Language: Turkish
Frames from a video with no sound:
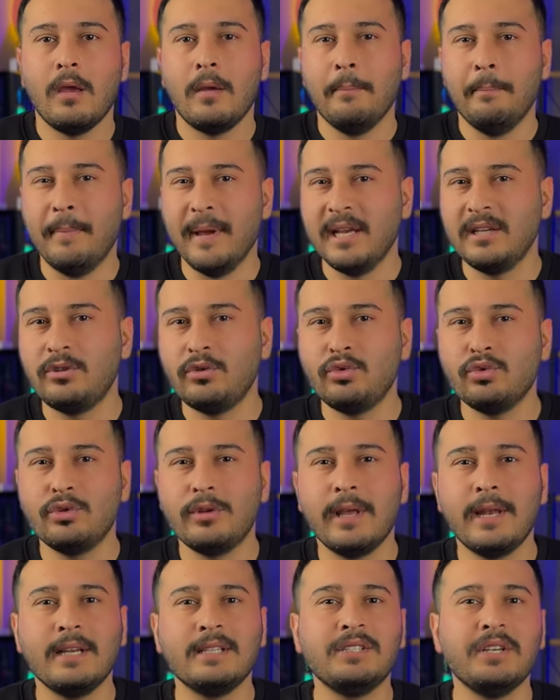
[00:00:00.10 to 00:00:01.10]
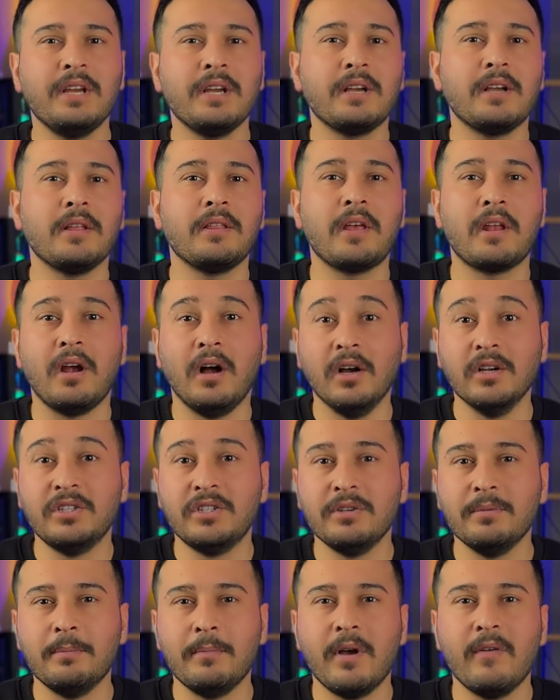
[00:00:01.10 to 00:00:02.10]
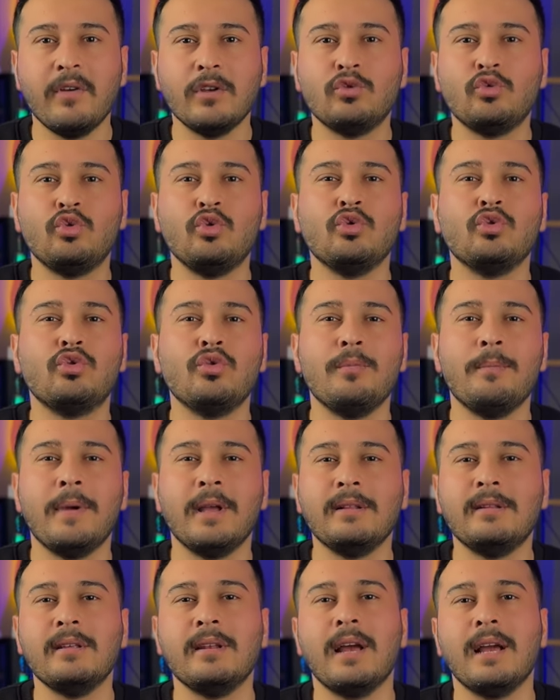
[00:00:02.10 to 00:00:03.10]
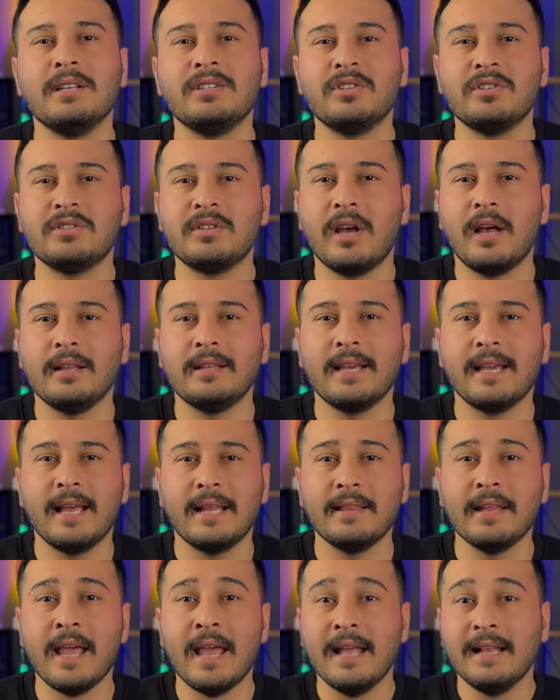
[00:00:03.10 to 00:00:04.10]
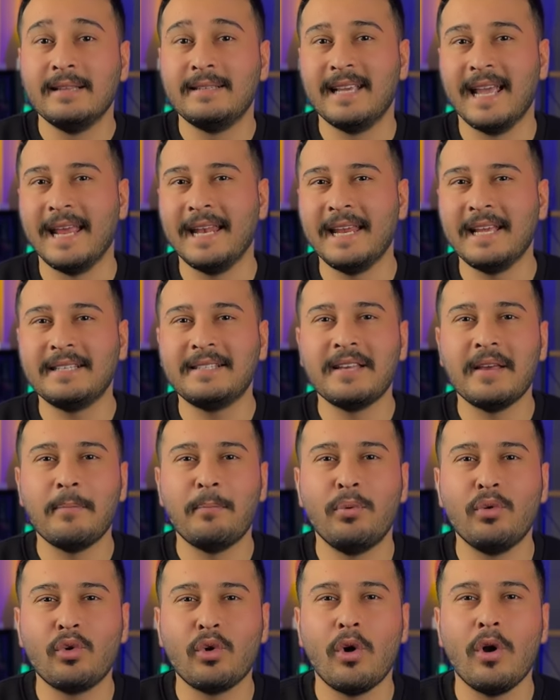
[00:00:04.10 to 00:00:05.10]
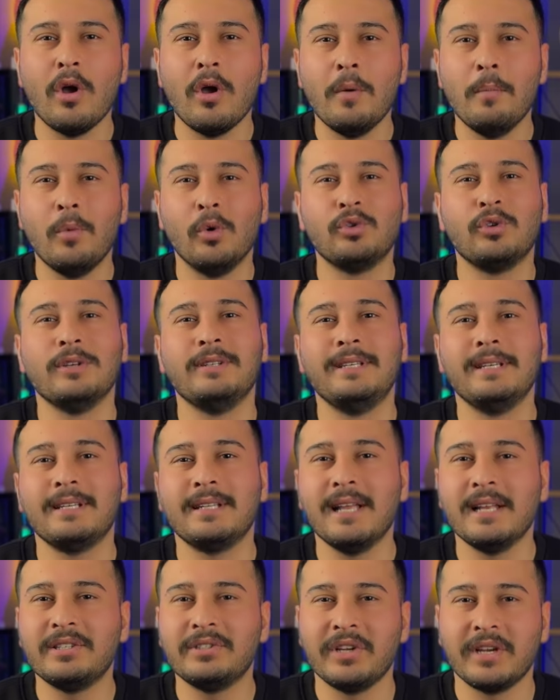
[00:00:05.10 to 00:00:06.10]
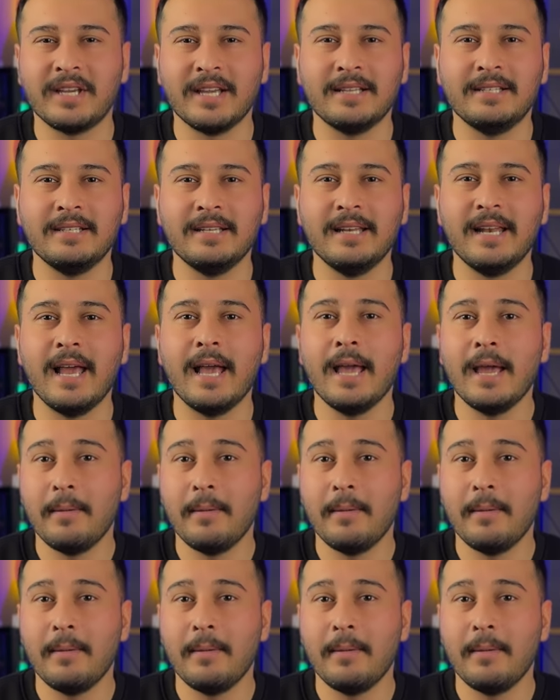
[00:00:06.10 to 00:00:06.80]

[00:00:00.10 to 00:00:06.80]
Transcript: 500 dereceye kadar aşınma ve sürtünme direnci sağlayan TNS Pro motosiklet ceketiyle